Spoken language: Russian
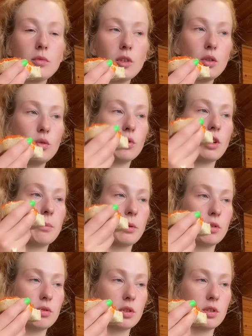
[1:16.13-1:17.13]
Ну и там
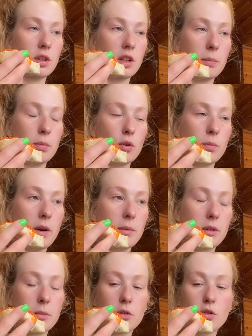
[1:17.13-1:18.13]
продаются, где хлеб покупаем,
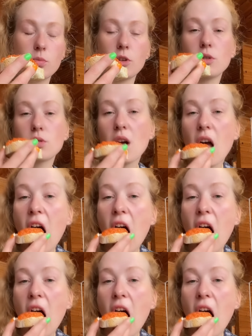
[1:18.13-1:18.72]
там и тоже продаются.